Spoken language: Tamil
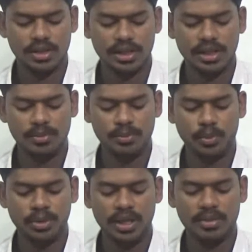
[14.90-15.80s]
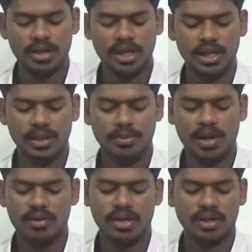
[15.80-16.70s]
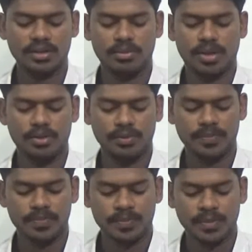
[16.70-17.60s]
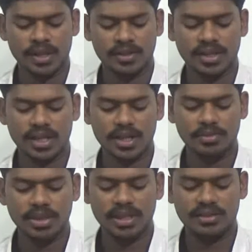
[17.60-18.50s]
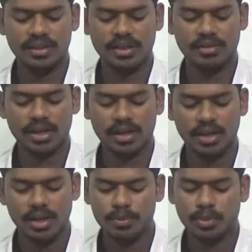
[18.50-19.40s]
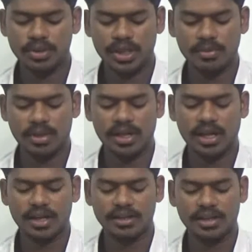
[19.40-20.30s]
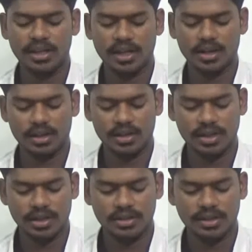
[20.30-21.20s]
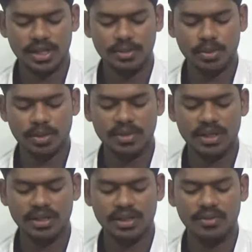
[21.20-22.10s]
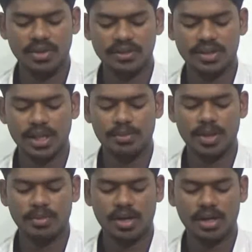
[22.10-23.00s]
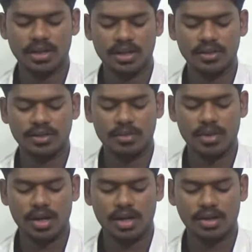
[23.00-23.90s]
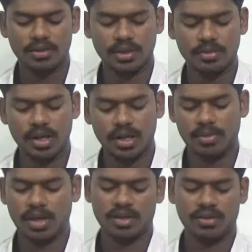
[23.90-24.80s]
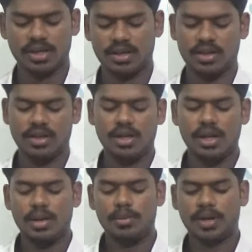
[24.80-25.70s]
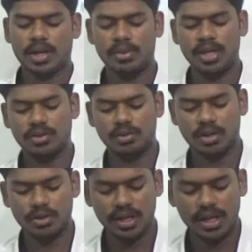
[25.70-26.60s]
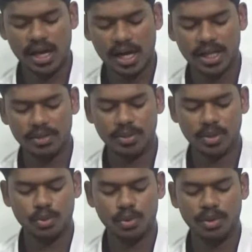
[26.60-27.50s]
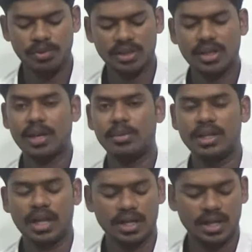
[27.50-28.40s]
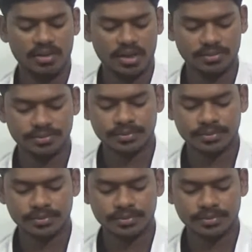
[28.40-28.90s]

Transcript: இடம் பொதியமலை ஆகும் சங்கம் இயற்றியவர் பொதியமலை அகத்தியர் திரிபுரம் எரித்த விருசடை பெருமானுக்கு சமா சமானமானவர் பரமேஸ்வருடைய ஐம்பெரும் குழுவில் தலைமை தாங்கியவர்